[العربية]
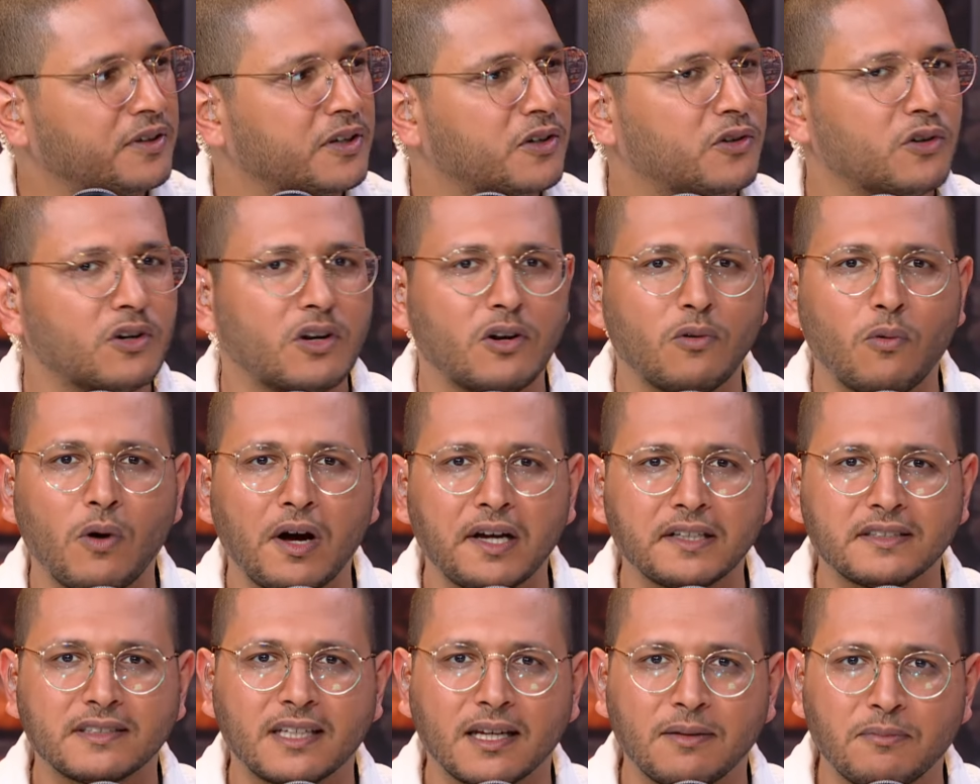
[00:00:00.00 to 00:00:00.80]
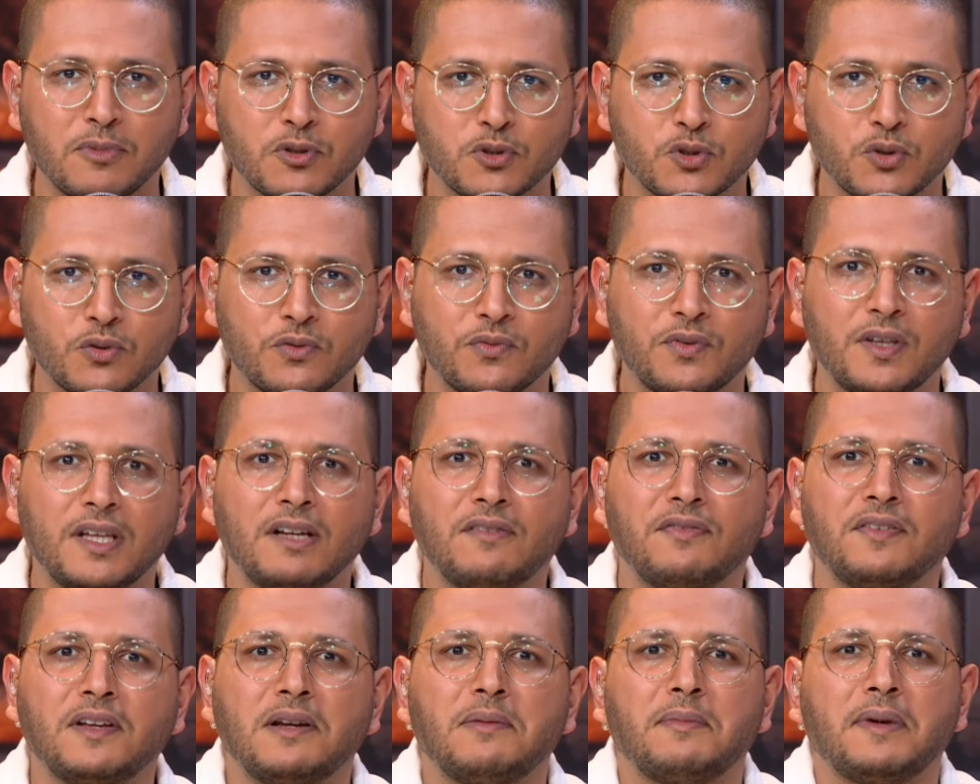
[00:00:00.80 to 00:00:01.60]
في كل وقت كان موجود فيه
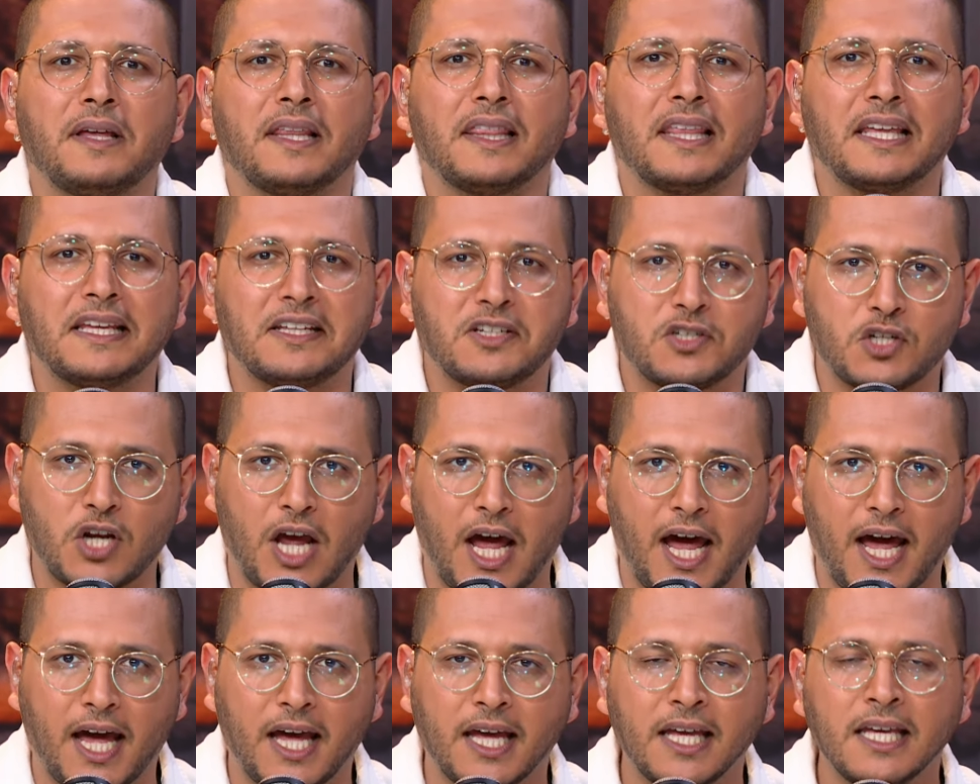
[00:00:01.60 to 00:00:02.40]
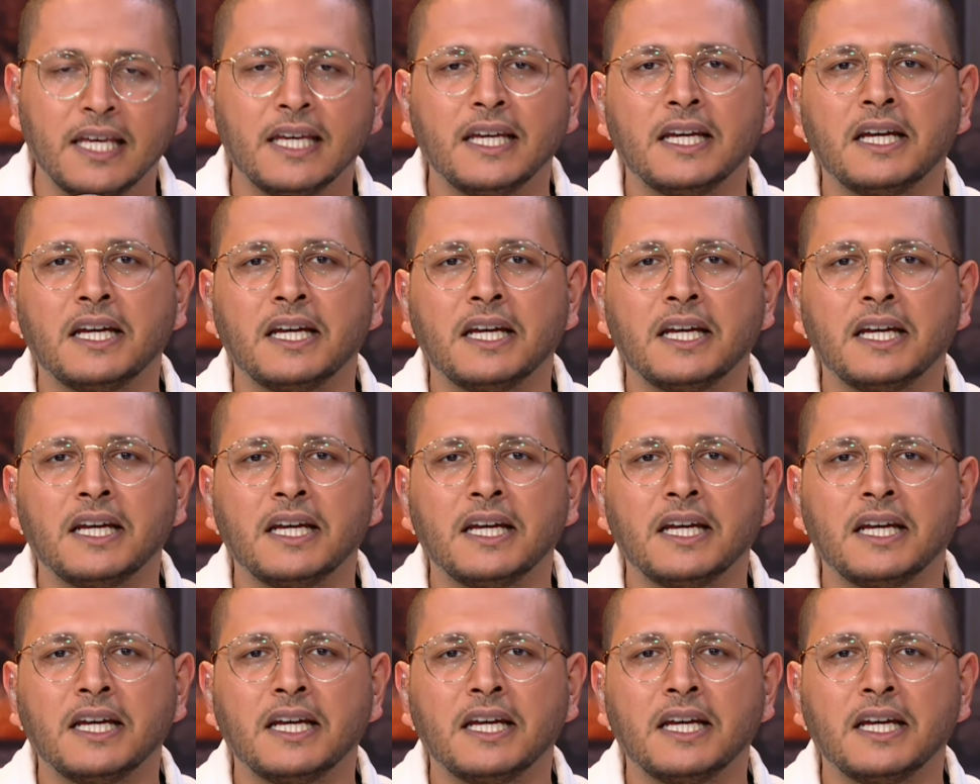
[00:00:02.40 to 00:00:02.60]
الفيلم هذا ينجح